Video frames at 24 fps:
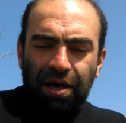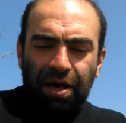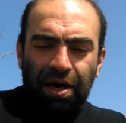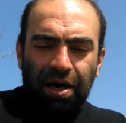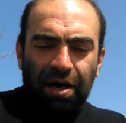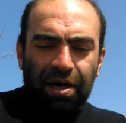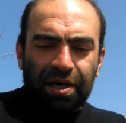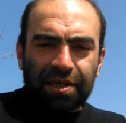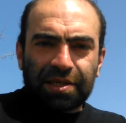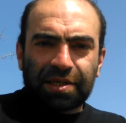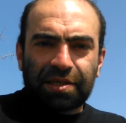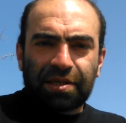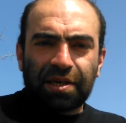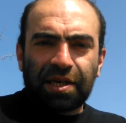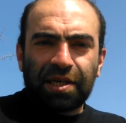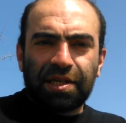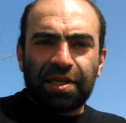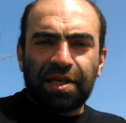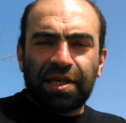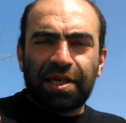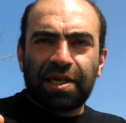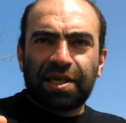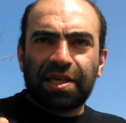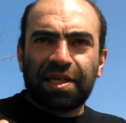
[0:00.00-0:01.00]

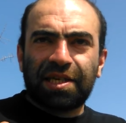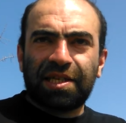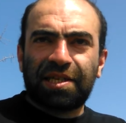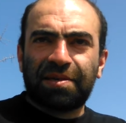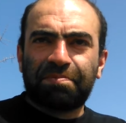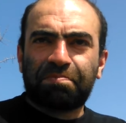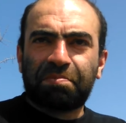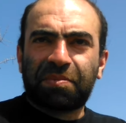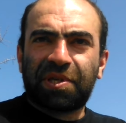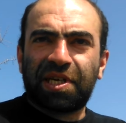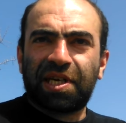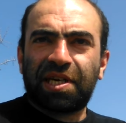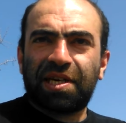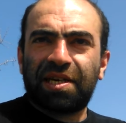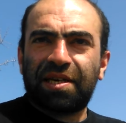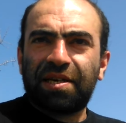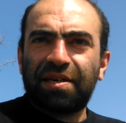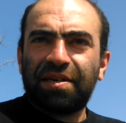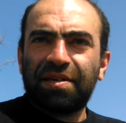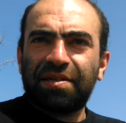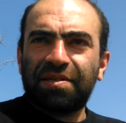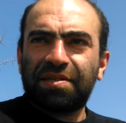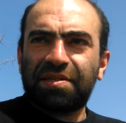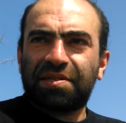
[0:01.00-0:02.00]
hastaneye gidip de
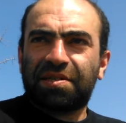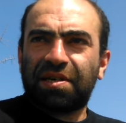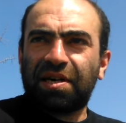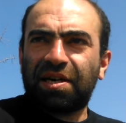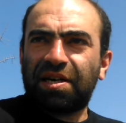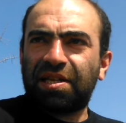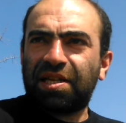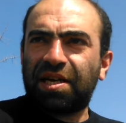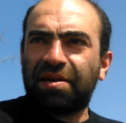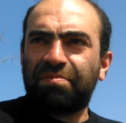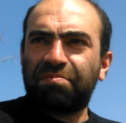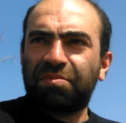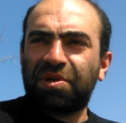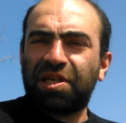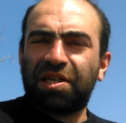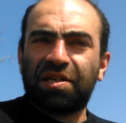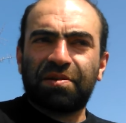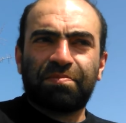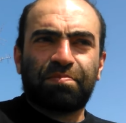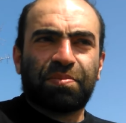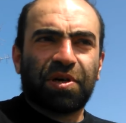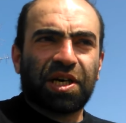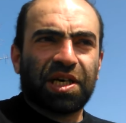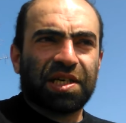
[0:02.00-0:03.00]
sağlam
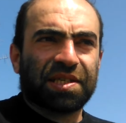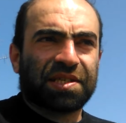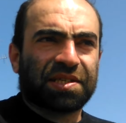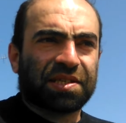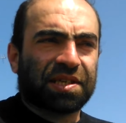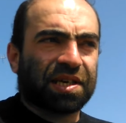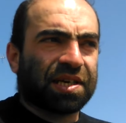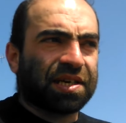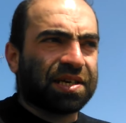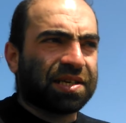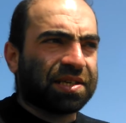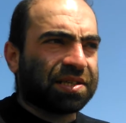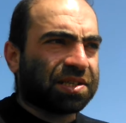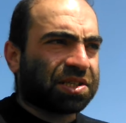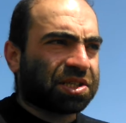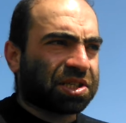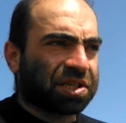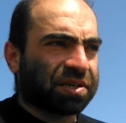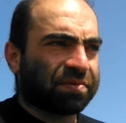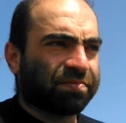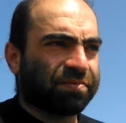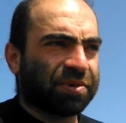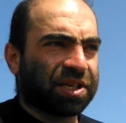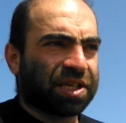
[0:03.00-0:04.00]
girip hasta
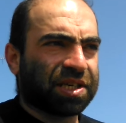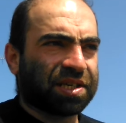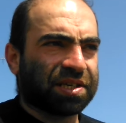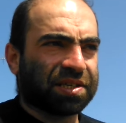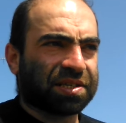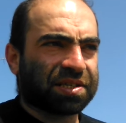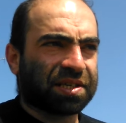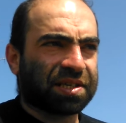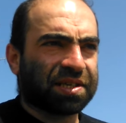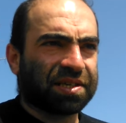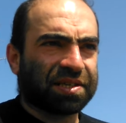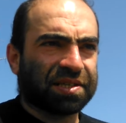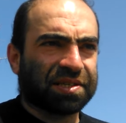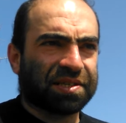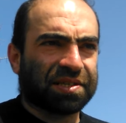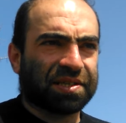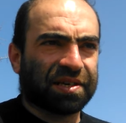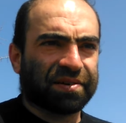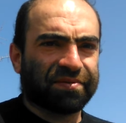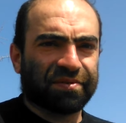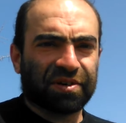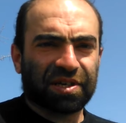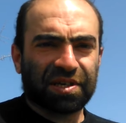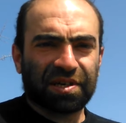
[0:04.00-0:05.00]
çıkma riskiniz
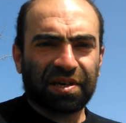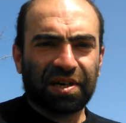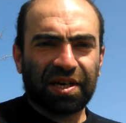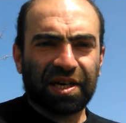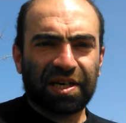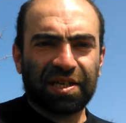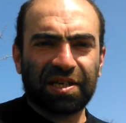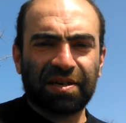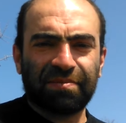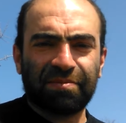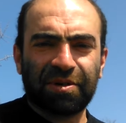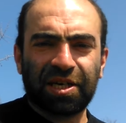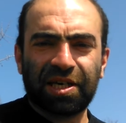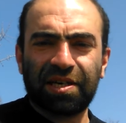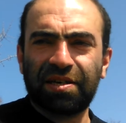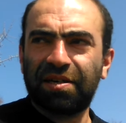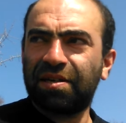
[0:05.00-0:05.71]
de var. Adama